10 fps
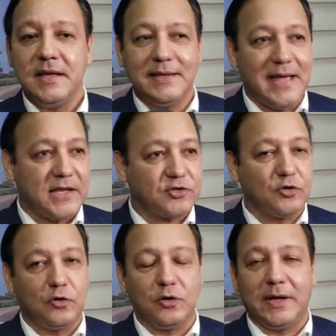Y
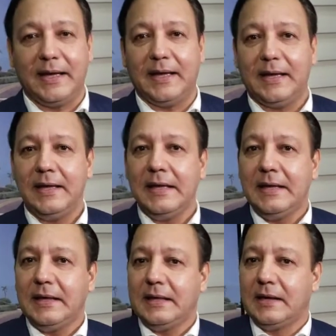eso eh,
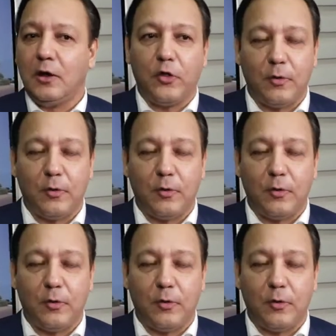los